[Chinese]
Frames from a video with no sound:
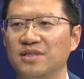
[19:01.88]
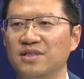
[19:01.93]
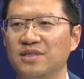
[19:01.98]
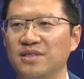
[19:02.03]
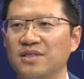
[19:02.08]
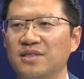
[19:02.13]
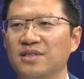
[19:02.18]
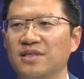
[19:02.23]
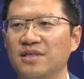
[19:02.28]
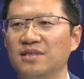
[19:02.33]
行
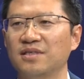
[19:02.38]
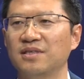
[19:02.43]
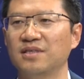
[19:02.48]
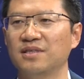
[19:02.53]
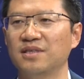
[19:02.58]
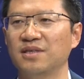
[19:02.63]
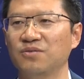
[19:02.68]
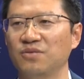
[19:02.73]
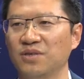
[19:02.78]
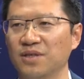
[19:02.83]
星探测
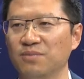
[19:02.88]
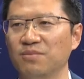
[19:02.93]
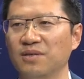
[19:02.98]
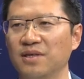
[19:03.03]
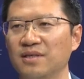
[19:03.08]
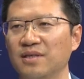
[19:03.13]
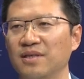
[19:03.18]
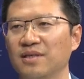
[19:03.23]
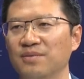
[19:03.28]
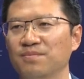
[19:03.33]
任务里
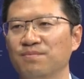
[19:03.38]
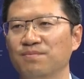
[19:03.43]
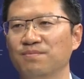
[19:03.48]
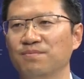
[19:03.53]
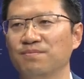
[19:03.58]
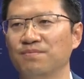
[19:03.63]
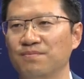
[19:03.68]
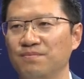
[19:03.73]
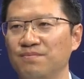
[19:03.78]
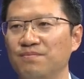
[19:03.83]
边的。
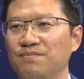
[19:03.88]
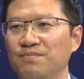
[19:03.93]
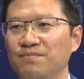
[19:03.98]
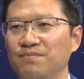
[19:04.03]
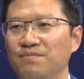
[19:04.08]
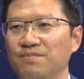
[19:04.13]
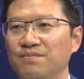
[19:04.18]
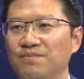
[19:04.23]
嗯，